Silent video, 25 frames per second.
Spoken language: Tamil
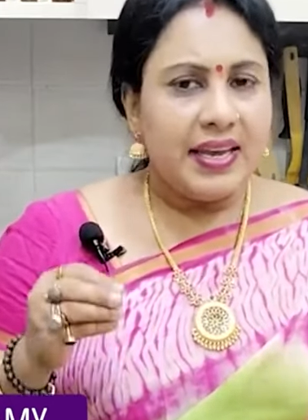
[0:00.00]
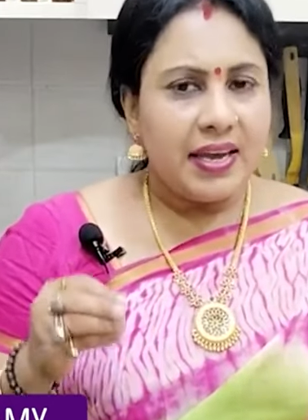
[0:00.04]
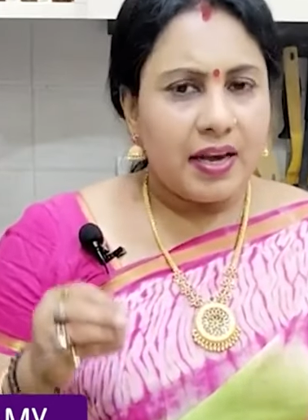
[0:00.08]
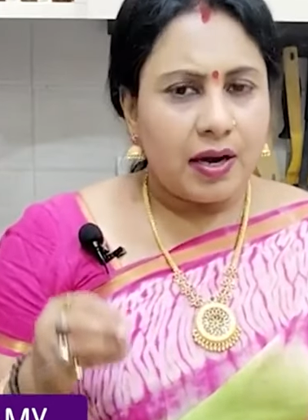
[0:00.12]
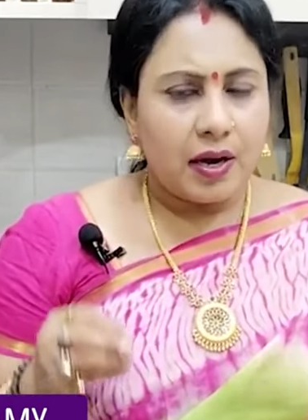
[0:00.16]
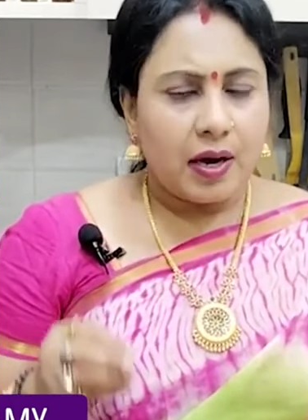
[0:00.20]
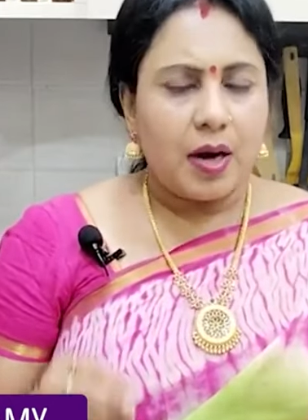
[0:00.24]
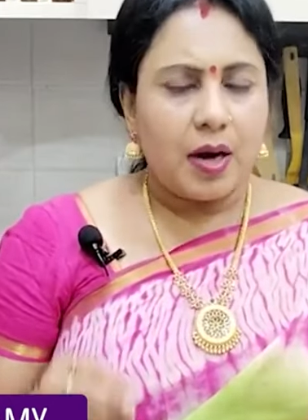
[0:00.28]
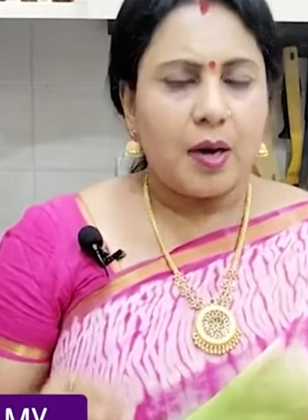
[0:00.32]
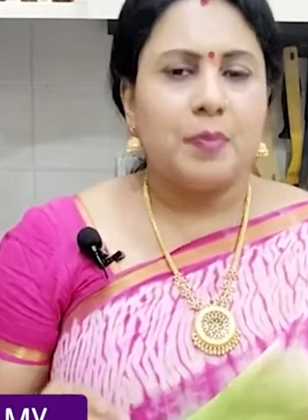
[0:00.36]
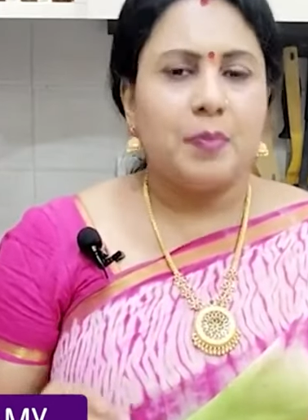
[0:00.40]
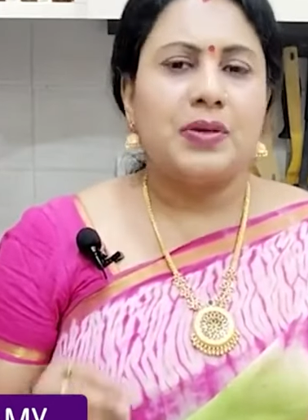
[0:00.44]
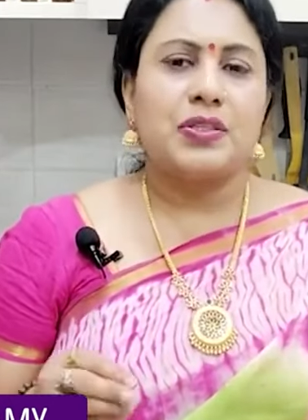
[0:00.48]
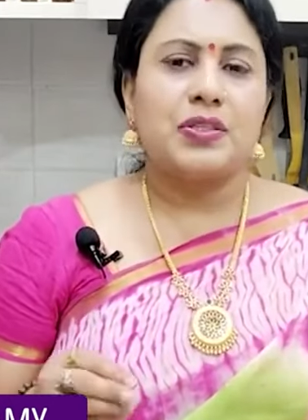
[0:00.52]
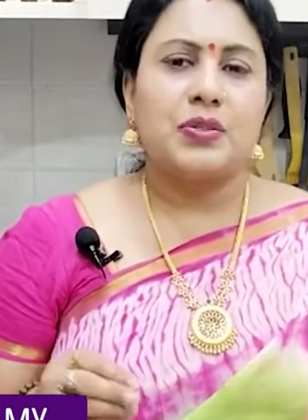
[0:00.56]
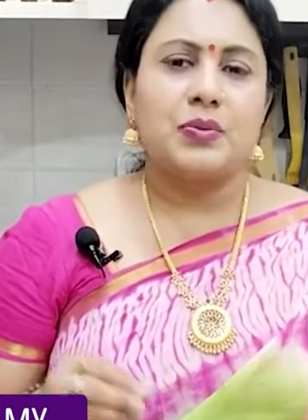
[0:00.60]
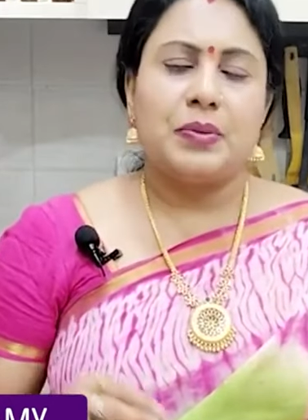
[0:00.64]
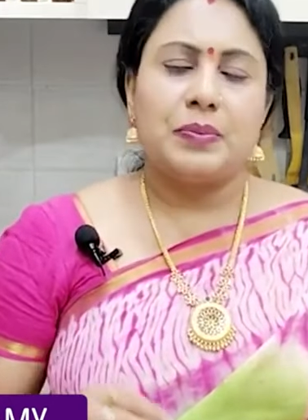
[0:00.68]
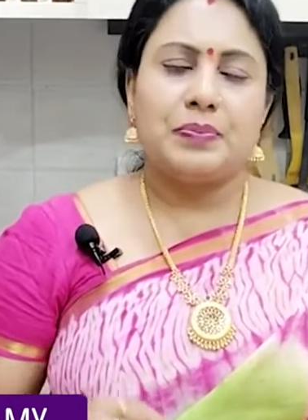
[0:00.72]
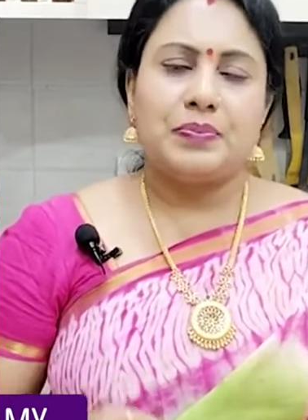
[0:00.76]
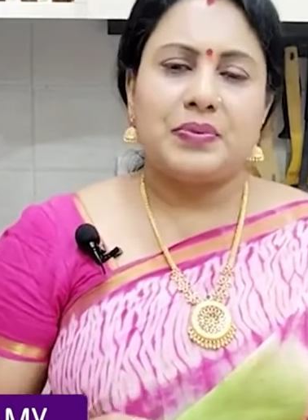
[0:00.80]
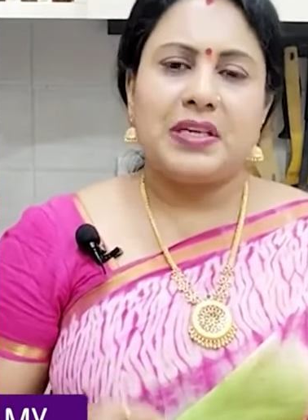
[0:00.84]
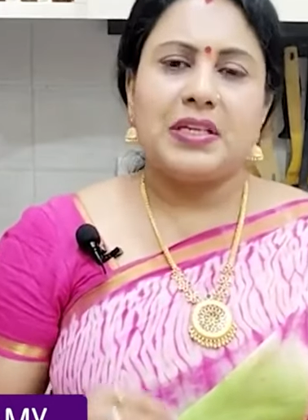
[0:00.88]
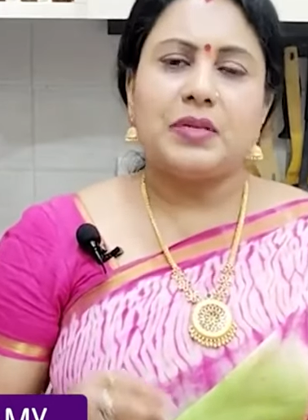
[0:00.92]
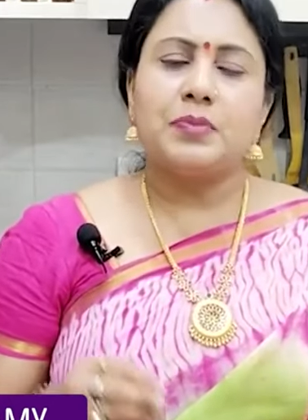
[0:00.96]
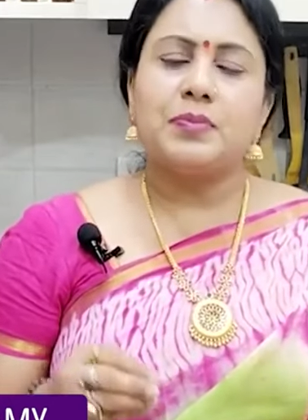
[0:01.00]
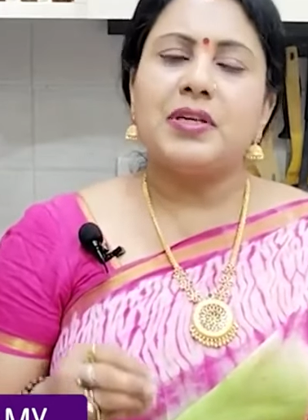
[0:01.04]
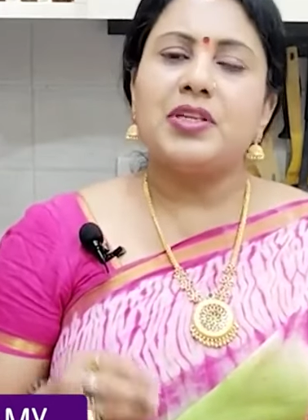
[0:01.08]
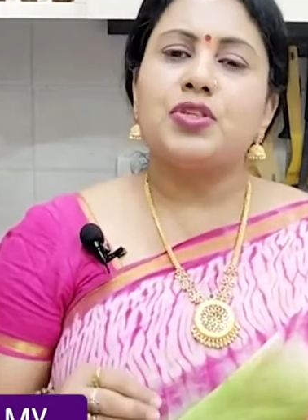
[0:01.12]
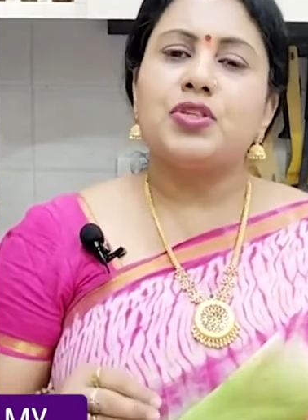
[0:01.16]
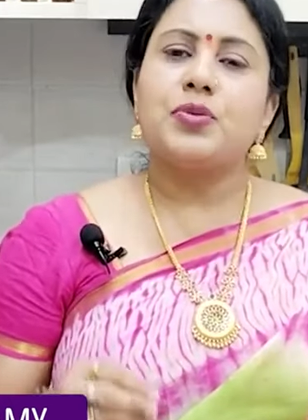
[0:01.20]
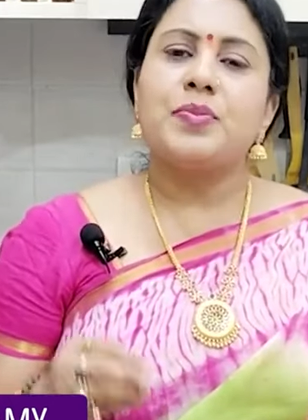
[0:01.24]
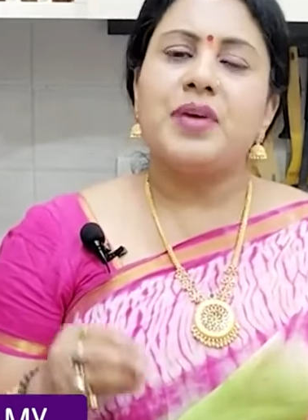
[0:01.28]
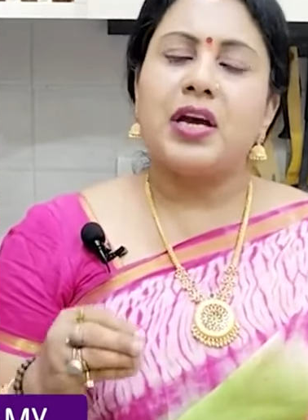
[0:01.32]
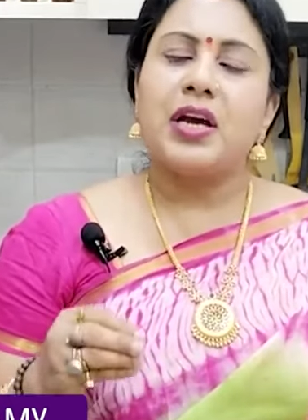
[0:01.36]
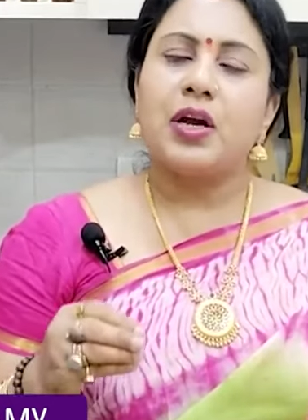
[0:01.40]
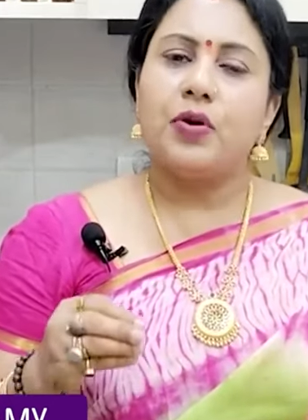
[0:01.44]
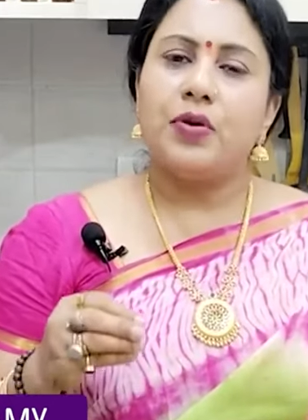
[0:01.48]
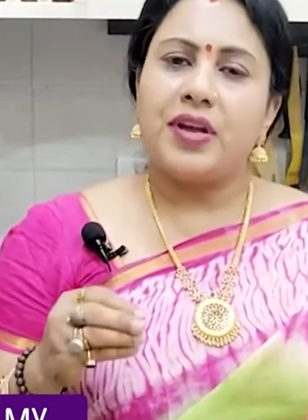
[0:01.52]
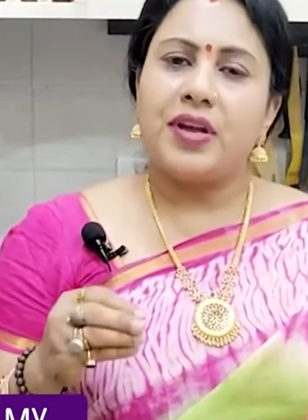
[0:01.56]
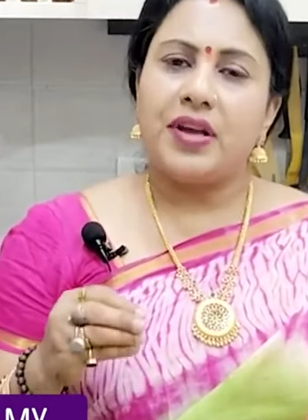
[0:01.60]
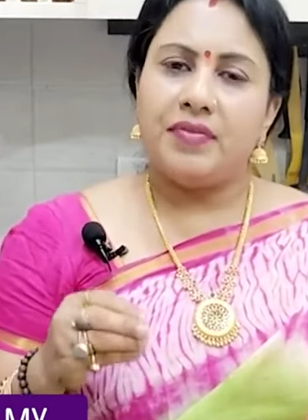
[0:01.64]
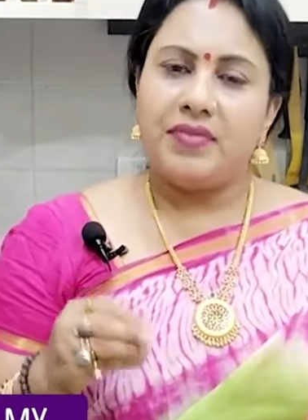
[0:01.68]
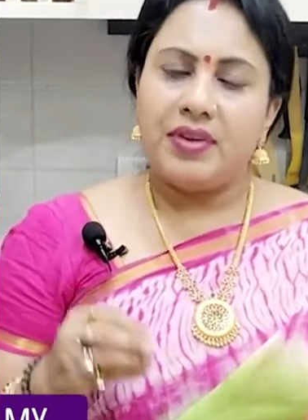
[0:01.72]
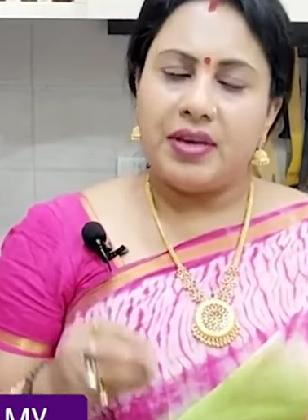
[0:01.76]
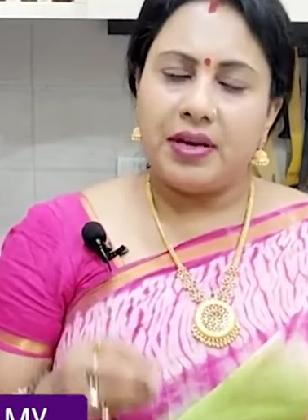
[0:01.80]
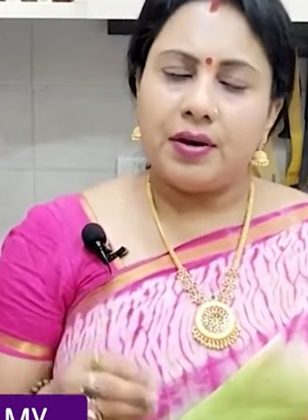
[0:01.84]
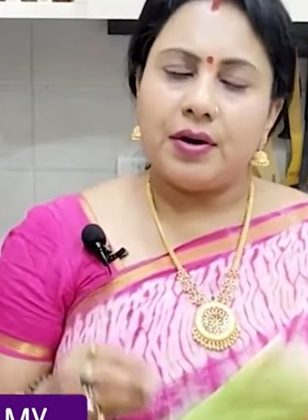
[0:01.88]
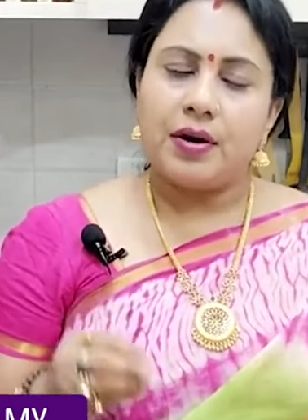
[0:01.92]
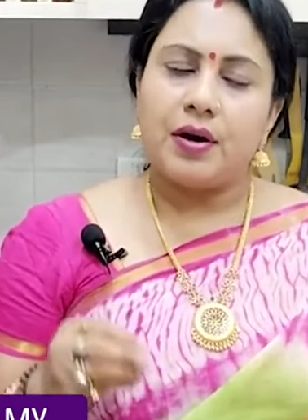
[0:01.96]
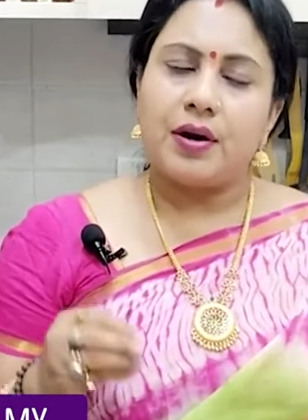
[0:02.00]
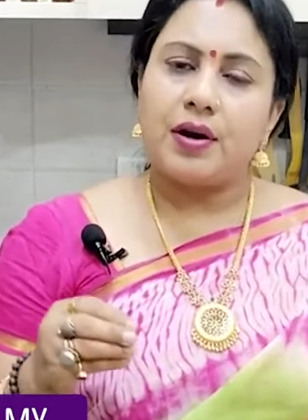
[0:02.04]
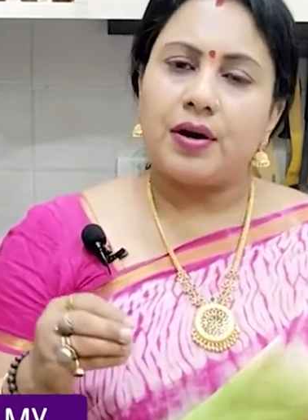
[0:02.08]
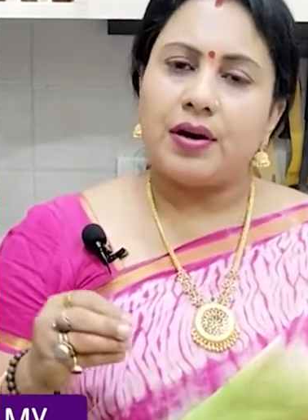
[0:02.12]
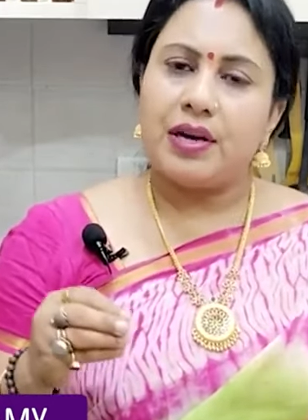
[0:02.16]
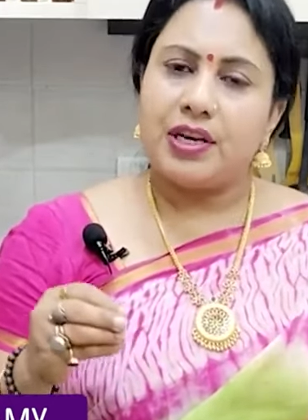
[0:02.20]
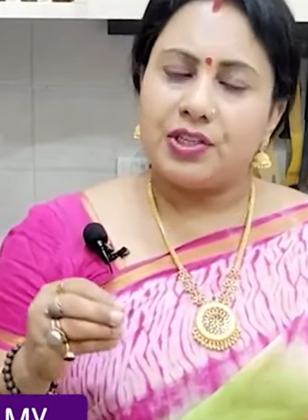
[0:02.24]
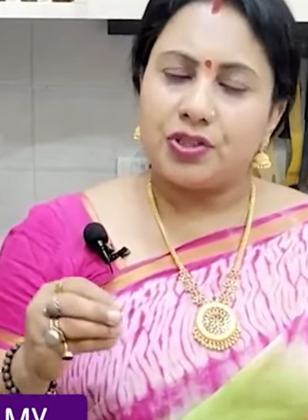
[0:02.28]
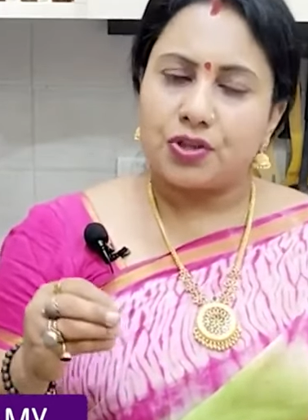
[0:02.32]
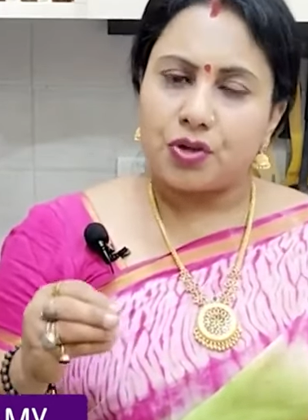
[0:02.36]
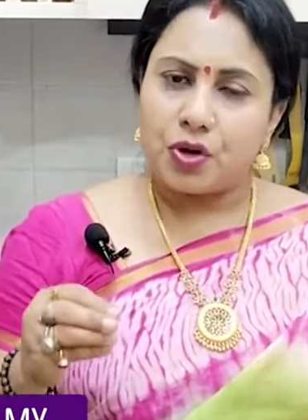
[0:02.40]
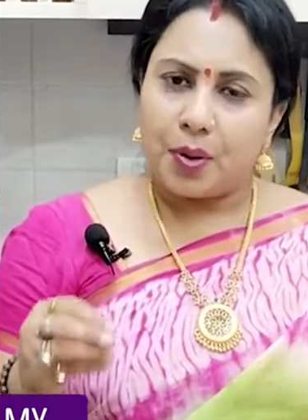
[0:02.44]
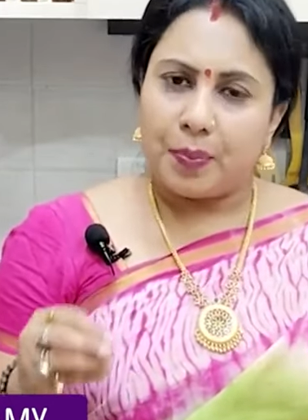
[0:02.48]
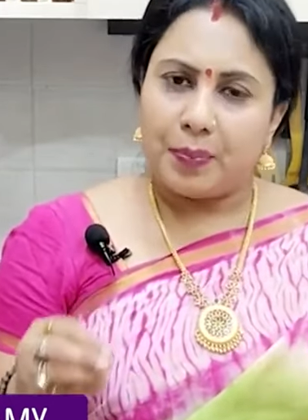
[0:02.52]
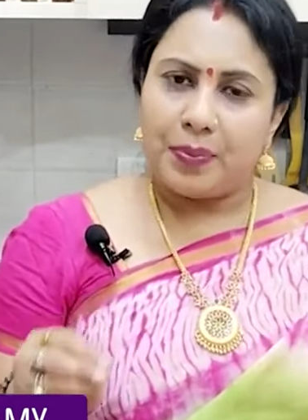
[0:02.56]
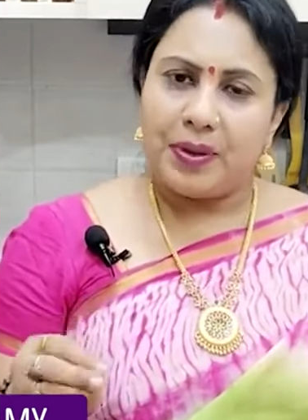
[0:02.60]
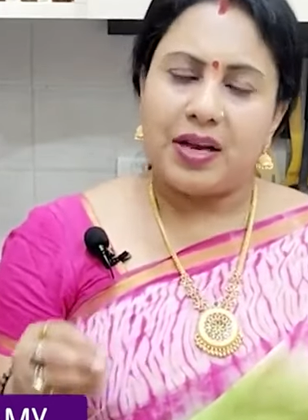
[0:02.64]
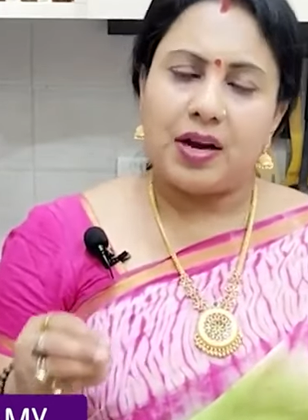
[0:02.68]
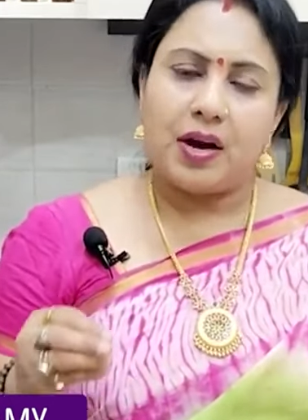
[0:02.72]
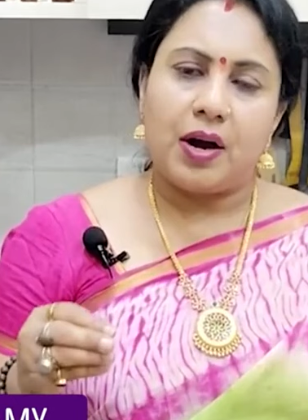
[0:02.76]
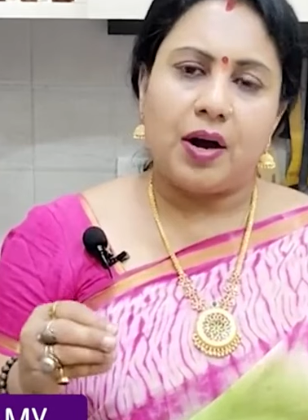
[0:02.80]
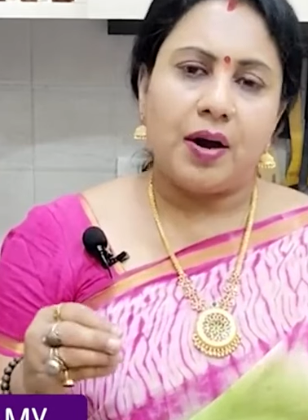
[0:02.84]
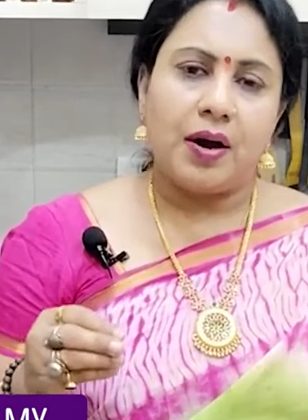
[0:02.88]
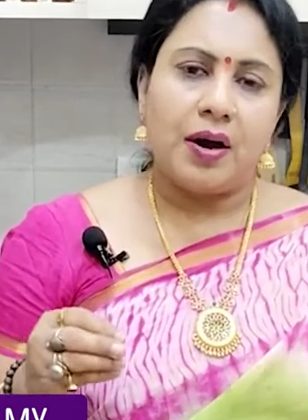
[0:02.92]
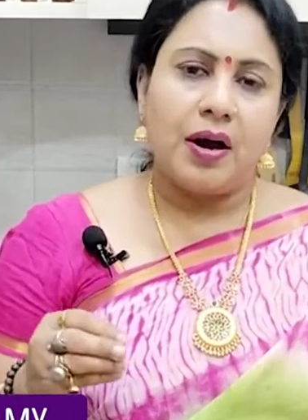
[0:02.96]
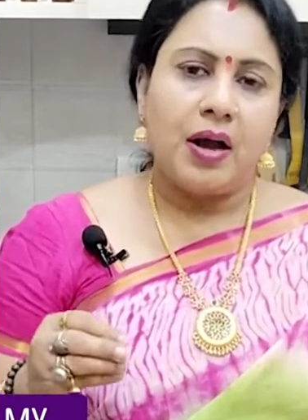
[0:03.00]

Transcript: இ காமர்ஸ் வெப்சைட் மற்றும் எங்களுடைய வீஹா ஆன்லைன் ஷாப்பிங்